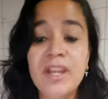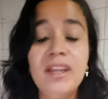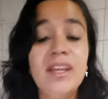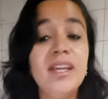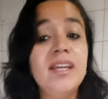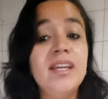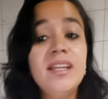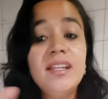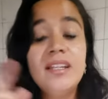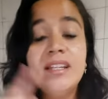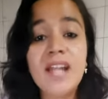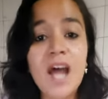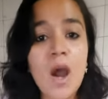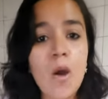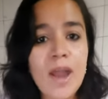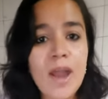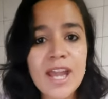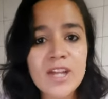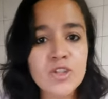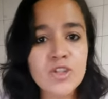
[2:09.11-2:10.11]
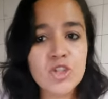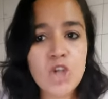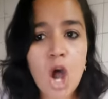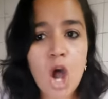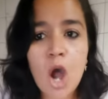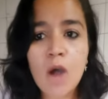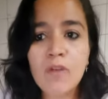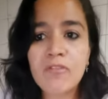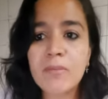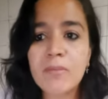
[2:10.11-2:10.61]
e que não
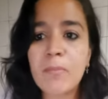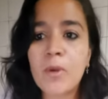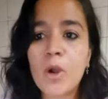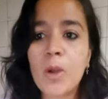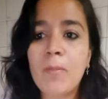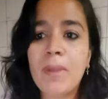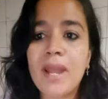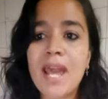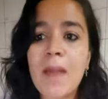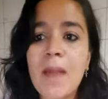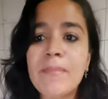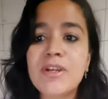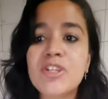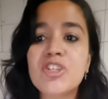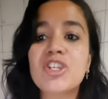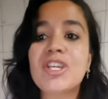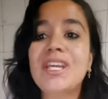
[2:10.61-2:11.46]
resolve problemas